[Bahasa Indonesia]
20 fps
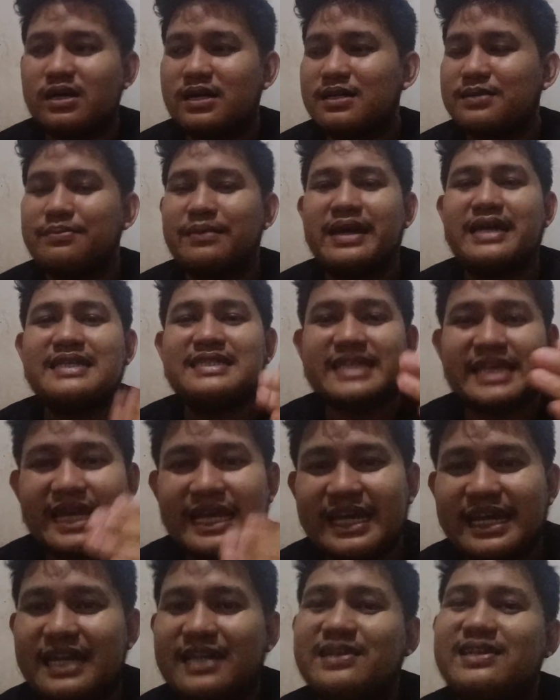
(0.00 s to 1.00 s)

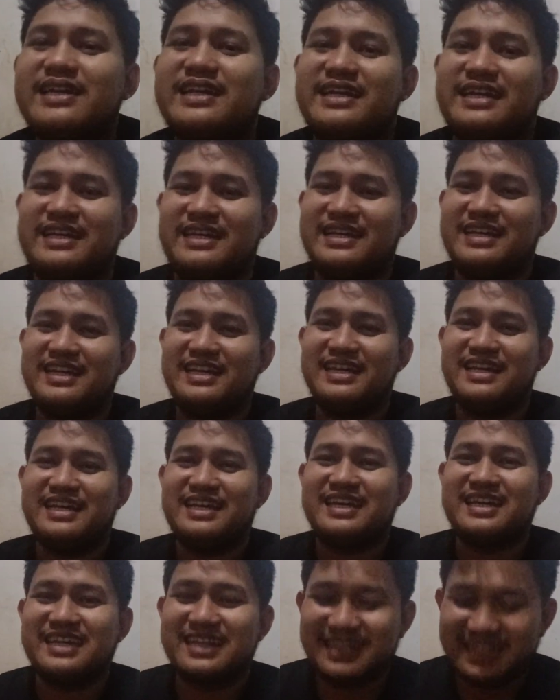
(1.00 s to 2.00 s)
amazing gitu nah.
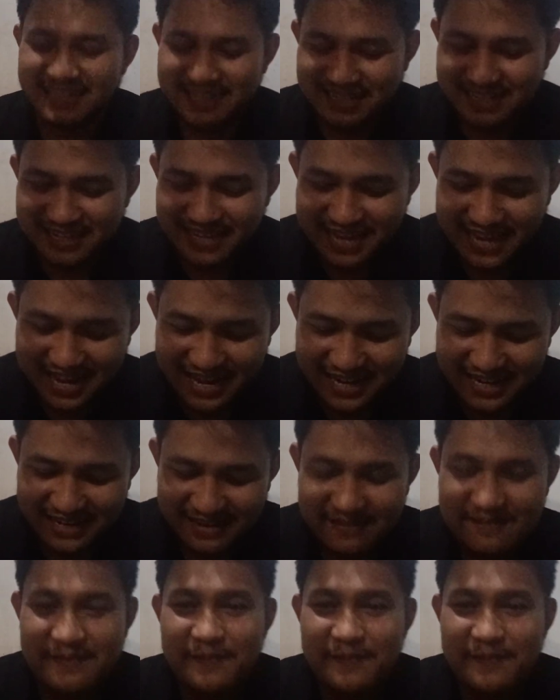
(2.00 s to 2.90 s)
Ya kalau han.